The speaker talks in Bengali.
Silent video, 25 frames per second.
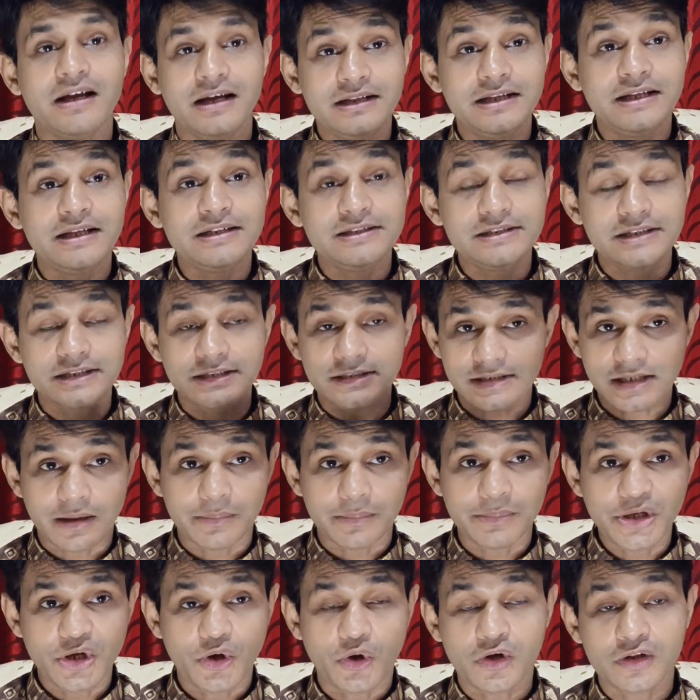এদের যে
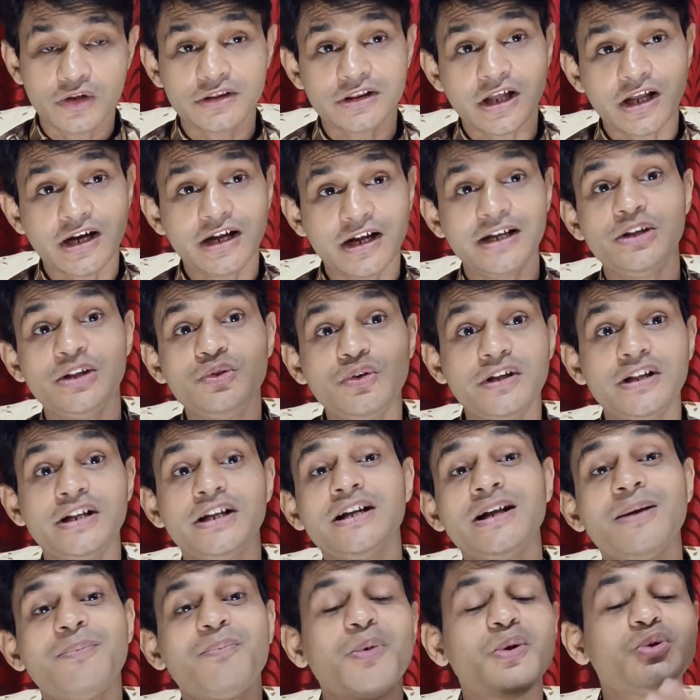স্বামী হন তারা কিন্তু
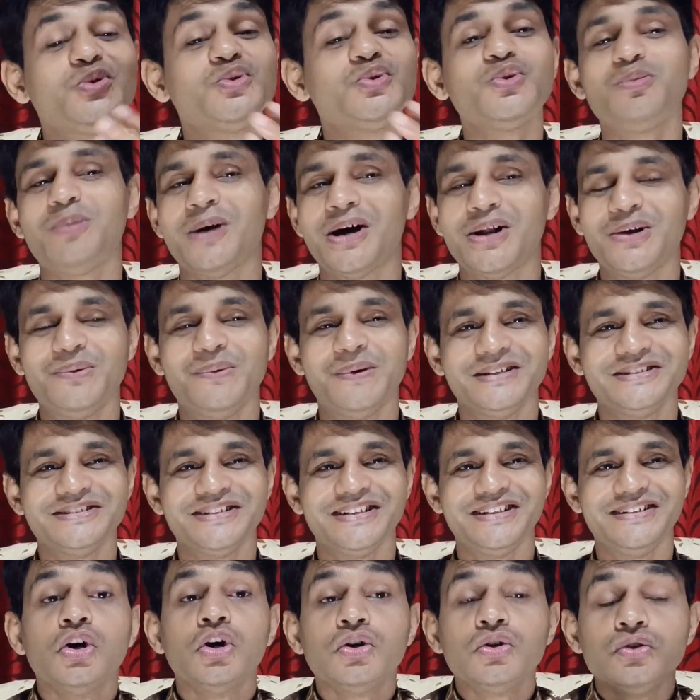এদেরকে প্রচুর
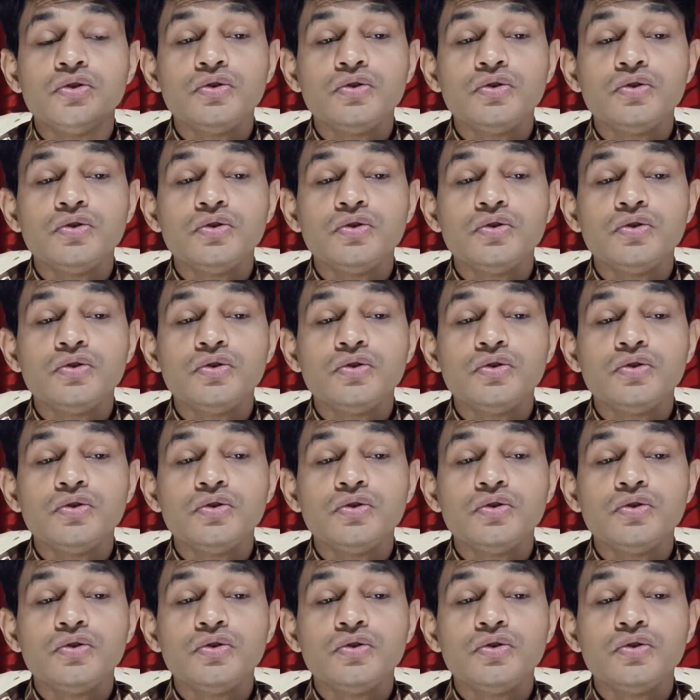ভালোবাসেন